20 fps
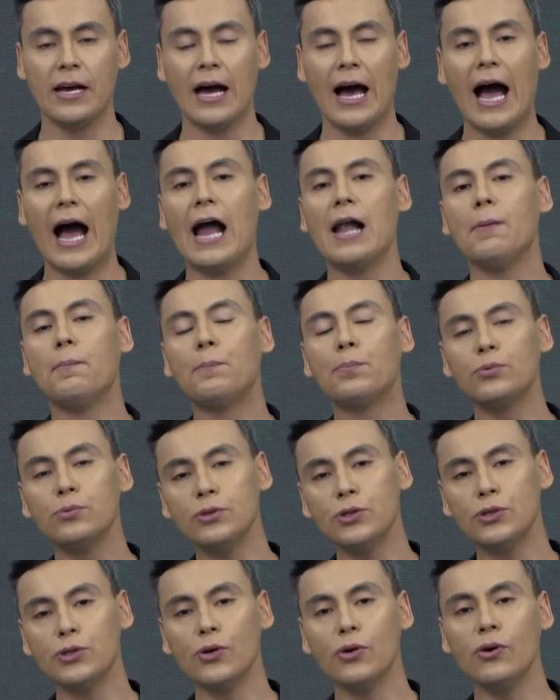al
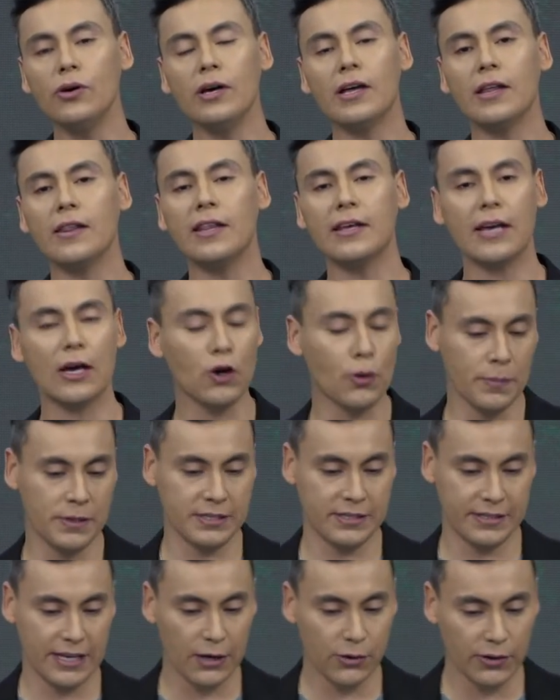punto de que
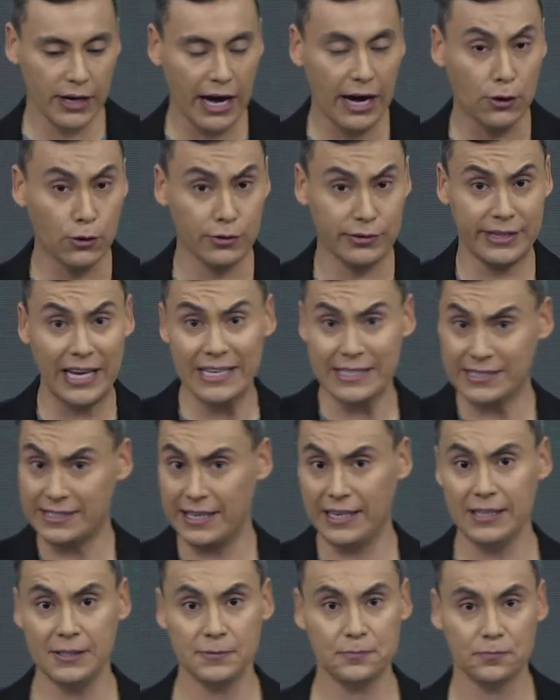comenzaron a
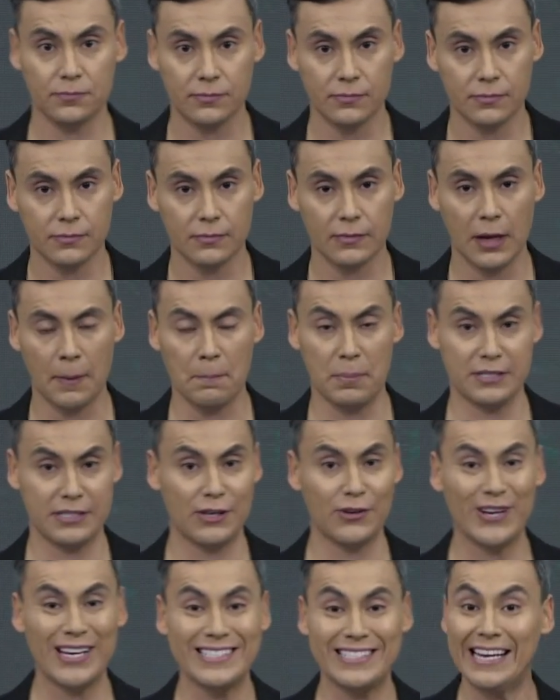acortarse,
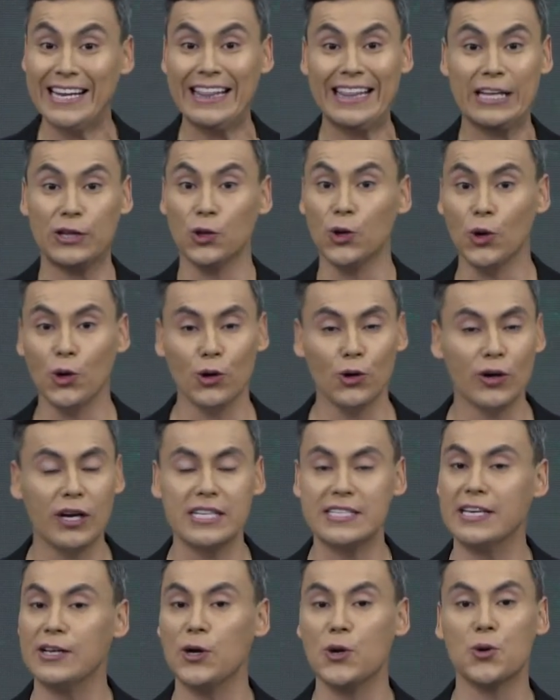empezaron a hacer de todo lo que
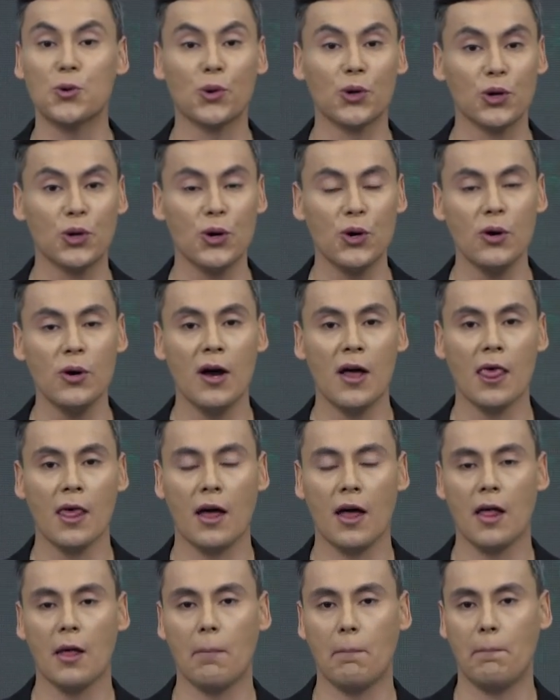se le ocurrió
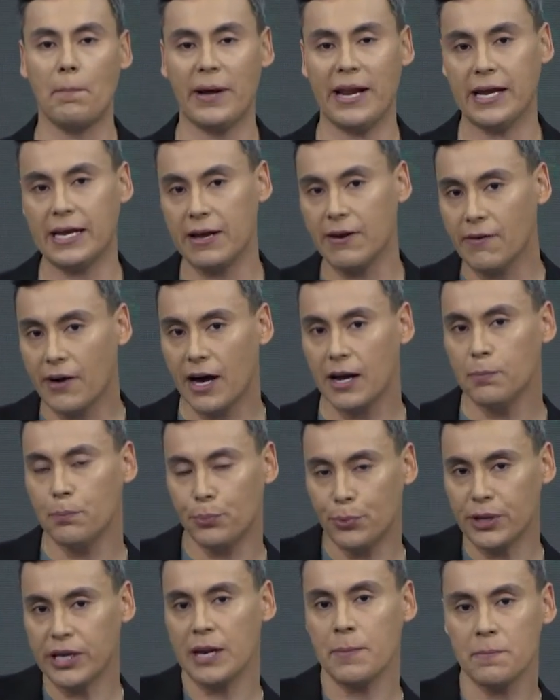para que Baal
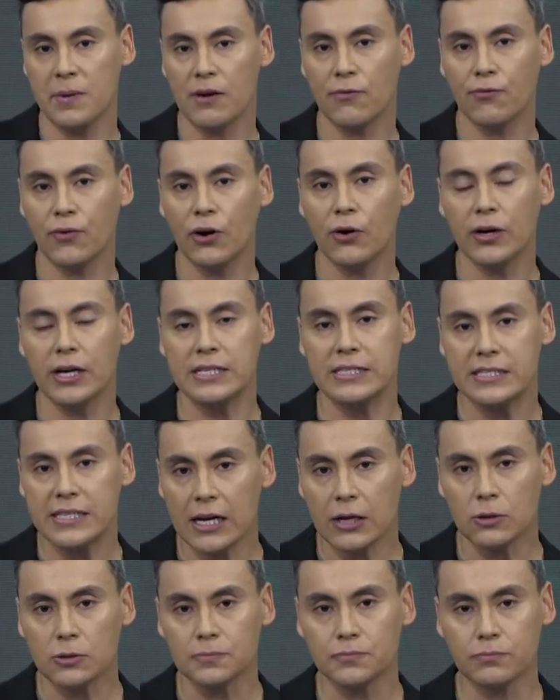pudiera enviar fuego del
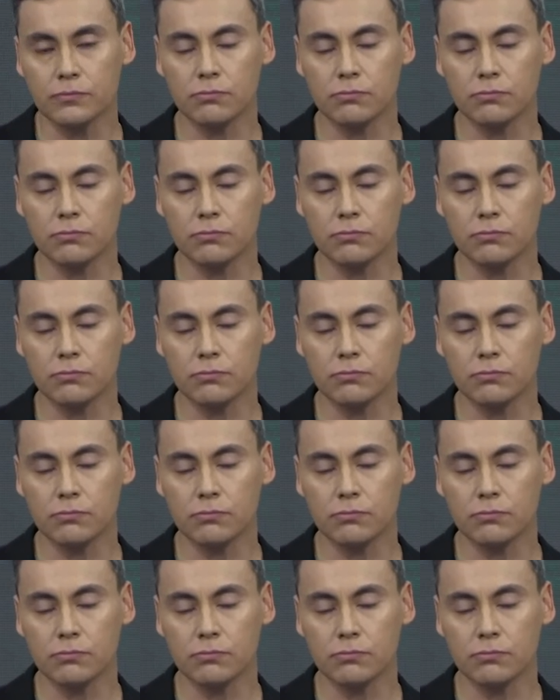cielo.